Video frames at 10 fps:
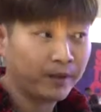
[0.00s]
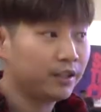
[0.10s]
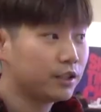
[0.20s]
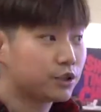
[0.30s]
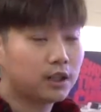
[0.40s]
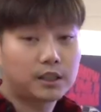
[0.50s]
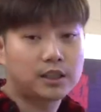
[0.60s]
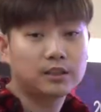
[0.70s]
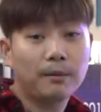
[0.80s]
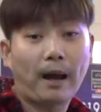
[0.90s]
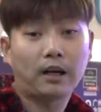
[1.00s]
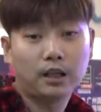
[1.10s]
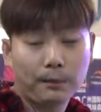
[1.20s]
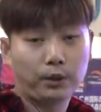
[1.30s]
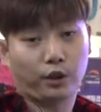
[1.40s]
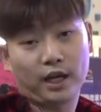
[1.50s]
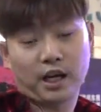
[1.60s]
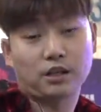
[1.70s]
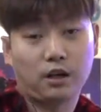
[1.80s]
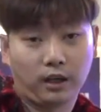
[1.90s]
你只需要轻轻迈上一步就可以
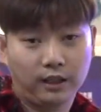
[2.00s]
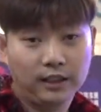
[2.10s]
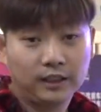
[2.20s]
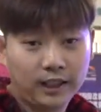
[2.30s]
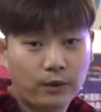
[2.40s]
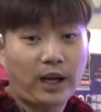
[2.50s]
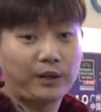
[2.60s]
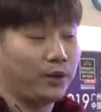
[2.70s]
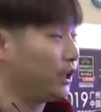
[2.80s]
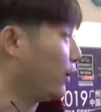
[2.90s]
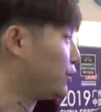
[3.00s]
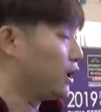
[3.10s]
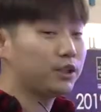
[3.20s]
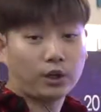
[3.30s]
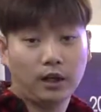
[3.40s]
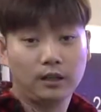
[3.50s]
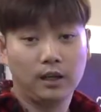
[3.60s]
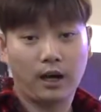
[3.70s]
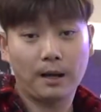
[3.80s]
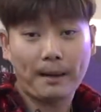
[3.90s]
上车了，那种感觉你会觉得就是
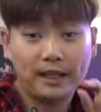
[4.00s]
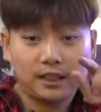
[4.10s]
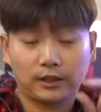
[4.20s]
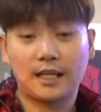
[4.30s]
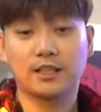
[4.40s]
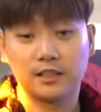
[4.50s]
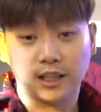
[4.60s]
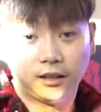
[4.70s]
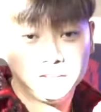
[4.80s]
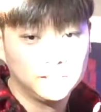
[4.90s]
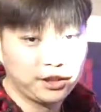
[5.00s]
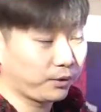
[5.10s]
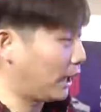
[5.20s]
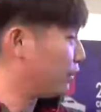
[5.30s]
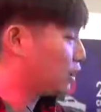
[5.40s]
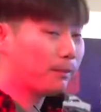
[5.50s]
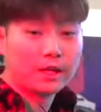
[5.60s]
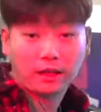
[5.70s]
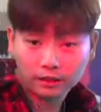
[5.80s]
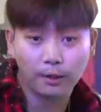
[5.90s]
好像迈了一小台阶儿一样，那种感觉特
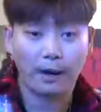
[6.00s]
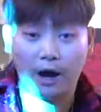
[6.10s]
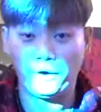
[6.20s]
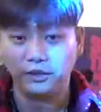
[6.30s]
别特别好。